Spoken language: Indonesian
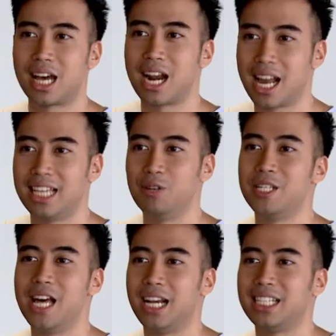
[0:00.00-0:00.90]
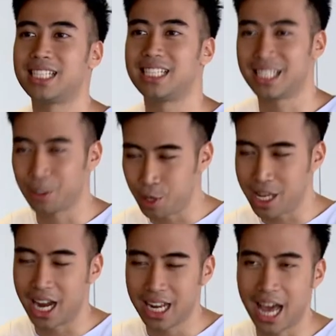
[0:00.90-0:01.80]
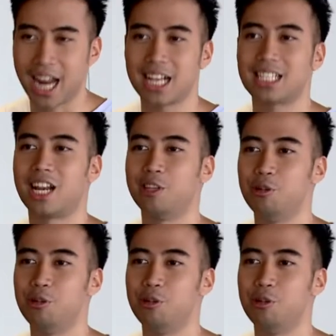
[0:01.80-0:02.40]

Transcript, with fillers: sekarang lagi gue jalani gue jalani arahnya ke sana